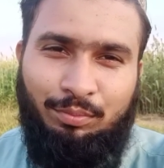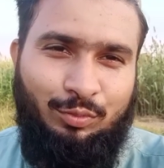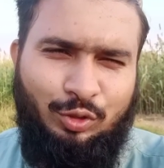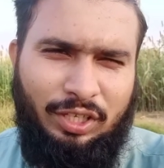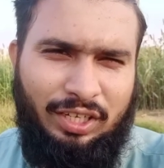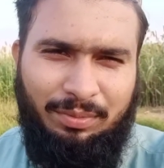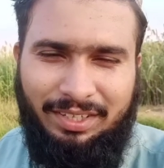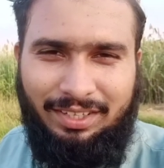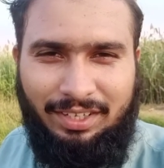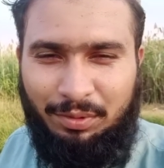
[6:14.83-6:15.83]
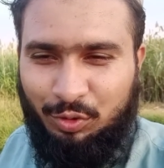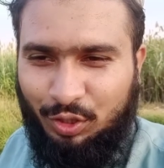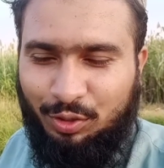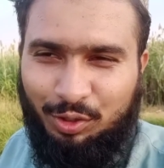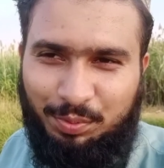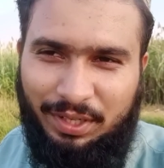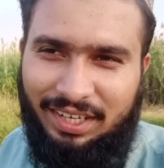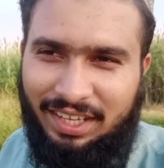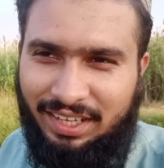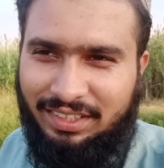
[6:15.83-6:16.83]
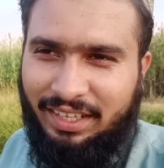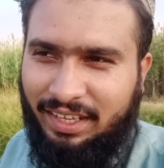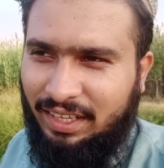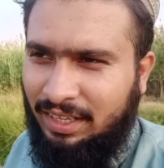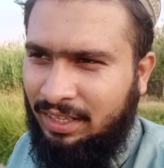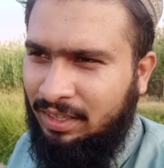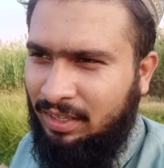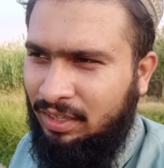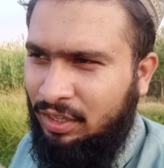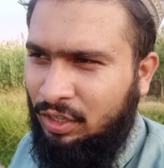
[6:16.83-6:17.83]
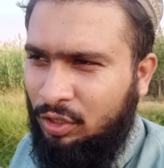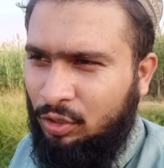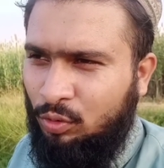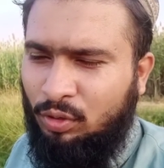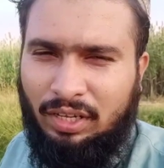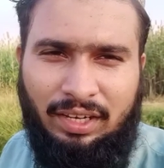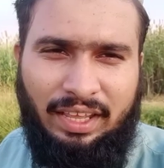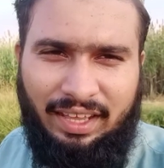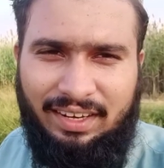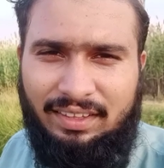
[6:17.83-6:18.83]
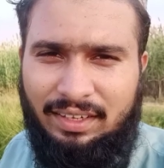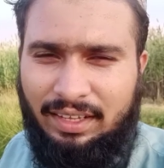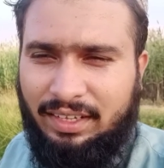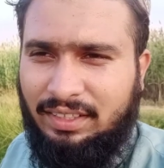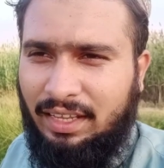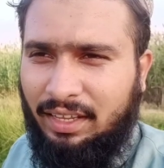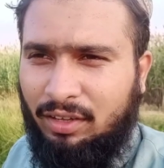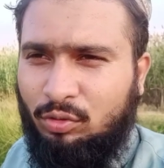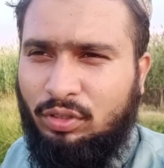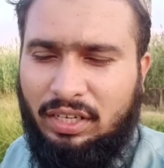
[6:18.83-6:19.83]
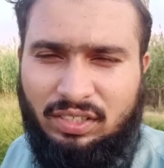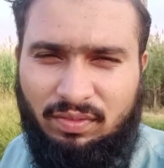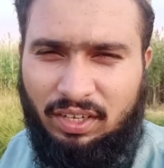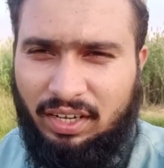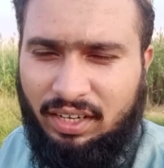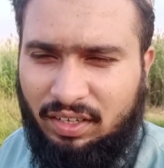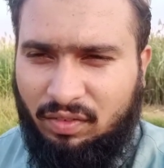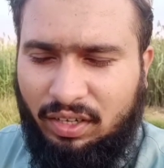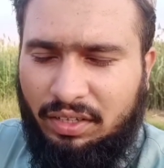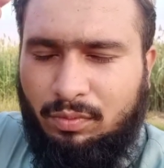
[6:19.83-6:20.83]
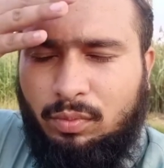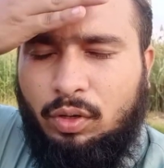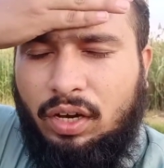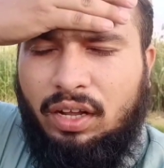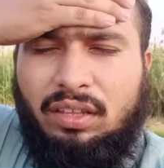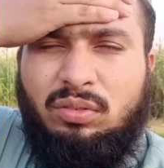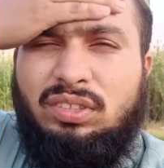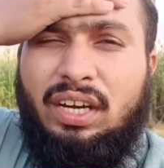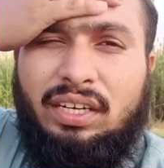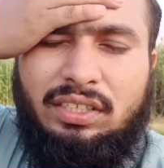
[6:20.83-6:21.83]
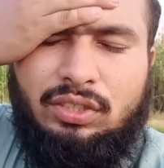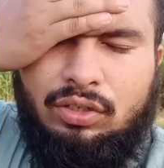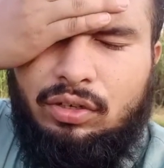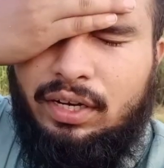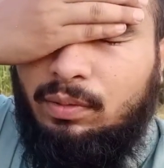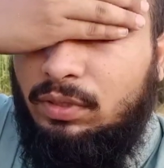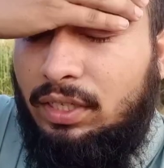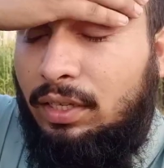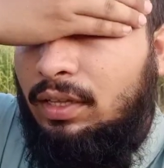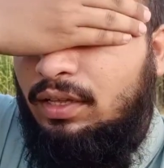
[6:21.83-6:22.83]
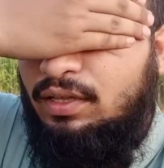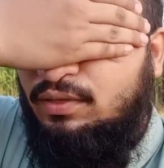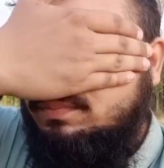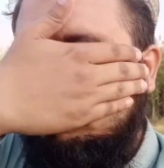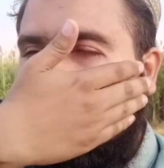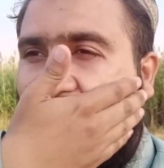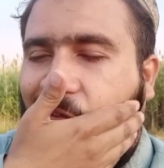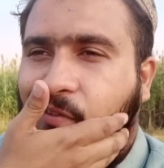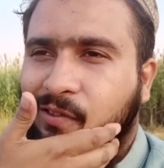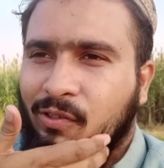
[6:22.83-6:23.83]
मुझे नहीं पता था कि मुझे हॉस्पिटल लेके जाएंगे क्यों कल कह रहे थे लेके जाएंगे कोई टेस्ट वगैरह करवाने थे बुखार क्यों जान नहीं छोड़ रहा अभी तक तो